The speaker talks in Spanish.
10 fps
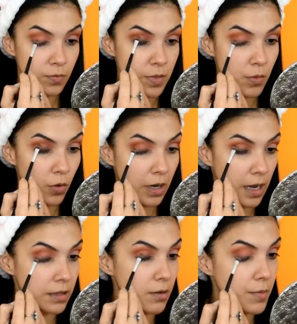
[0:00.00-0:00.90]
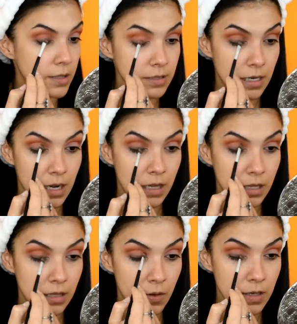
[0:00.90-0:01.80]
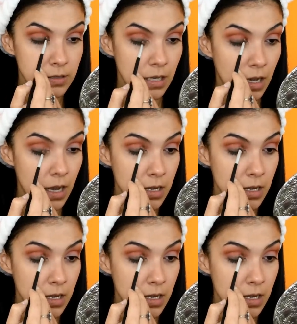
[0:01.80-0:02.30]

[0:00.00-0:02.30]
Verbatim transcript: vivo relativamente cerca de TV Azteca.